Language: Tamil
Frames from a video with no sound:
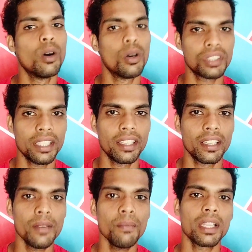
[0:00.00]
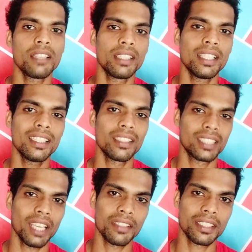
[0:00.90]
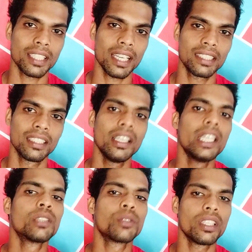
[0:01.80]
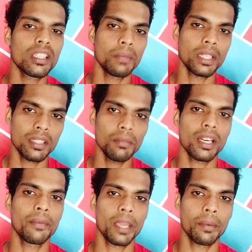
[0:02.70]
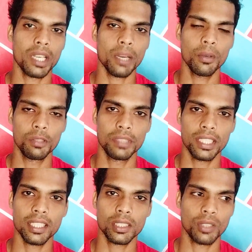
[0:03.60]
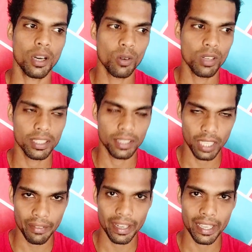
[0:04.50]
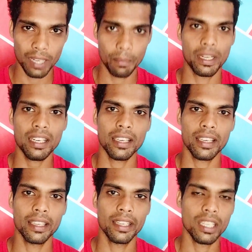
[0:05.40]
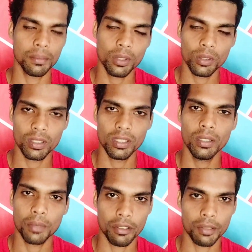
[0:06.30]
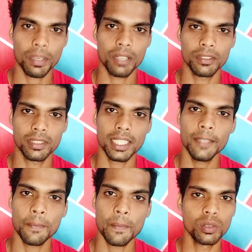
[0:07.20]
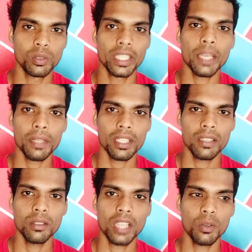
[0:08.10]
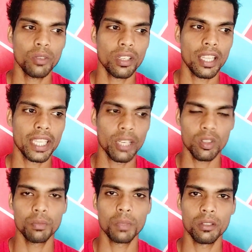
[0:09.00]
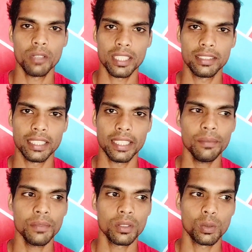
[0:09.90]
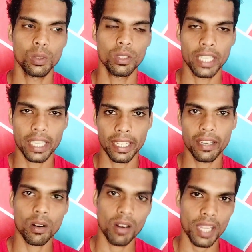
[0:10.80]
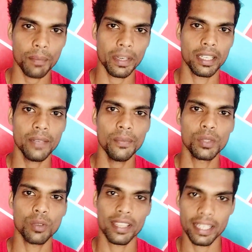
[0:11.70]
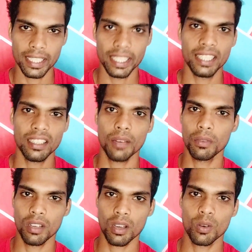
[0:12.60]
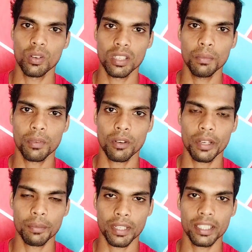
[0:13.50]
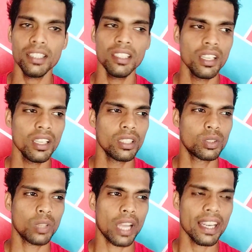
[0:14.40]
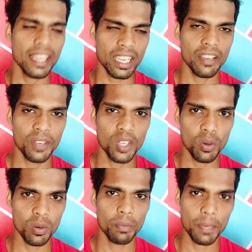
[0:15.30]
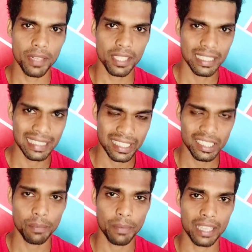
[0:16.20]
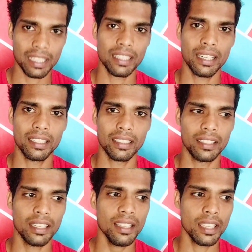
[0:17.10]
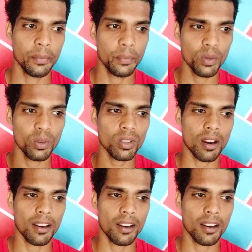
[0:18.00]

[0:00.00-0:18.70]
ஹோஸ்டிங்குக்கும் மற்ற வந்துட்டு இந்த சேவிஸ் சார்ஜ் ஸோ இதுக்கு மட்டும் மணிஃபை பண்ணால் போதும் சரியா ஸோ நான் உங்களுக்கு தேவையான ஹெல்ப்பெல்லாம் நான் எந்நேரமும் உங்களுக்கு ப்ரொவைட் பண்ணுவோம் சரி ஸோ நிறைய பேருக்கு டவுட் வரலாம் எவ்வளோ ப்ரோ வரும்னு சொல்லி ஸோ நீங்கள் என்னை காண்டாக்ட் பண்ணுங்கள் ஸோ அதுக்கான டீட்டெயில் நான் ஃபுல்லாக உங்களுக்கு ப்ரொவைட் பண்ணுறேன் ஸோ நான் இன்றைக்கான வீடியோ மேக் பண்ணுறதுக்கான ரீசனை பார்த்தீங்களாக இருந்தால் இப்படி ஒரு